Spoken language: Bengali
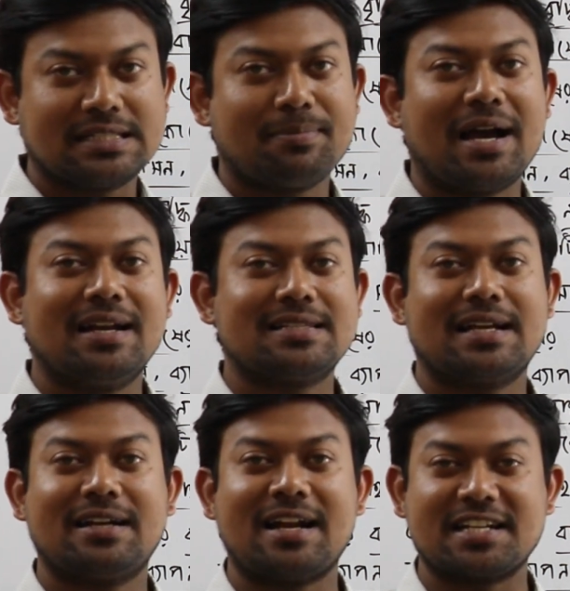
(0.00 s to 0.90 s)
যে ভাইরাস
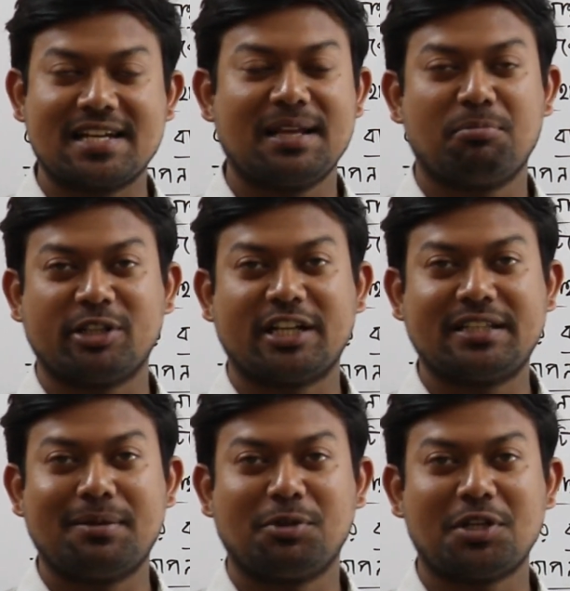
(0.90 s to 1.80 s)
একটা রাসায়নিক
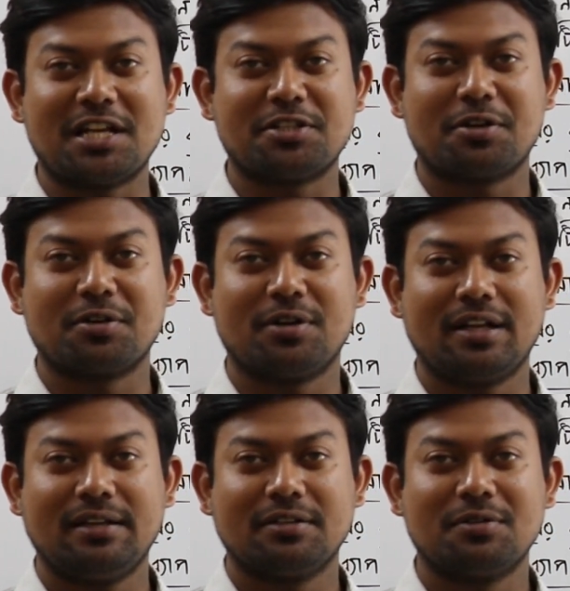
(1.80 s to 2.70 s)
পদার্থের মতো আচরণ করে